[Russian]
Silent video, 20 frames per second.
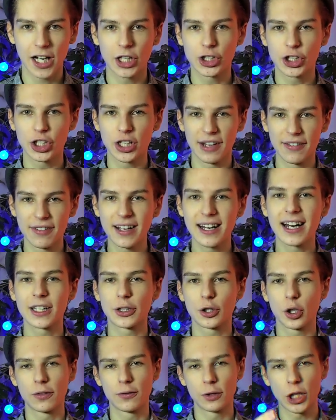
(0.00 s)
как человека,
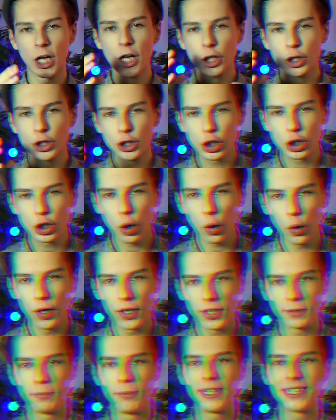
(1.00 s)
который вот
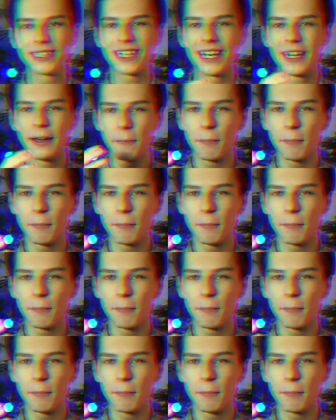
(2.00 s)
строит мысли,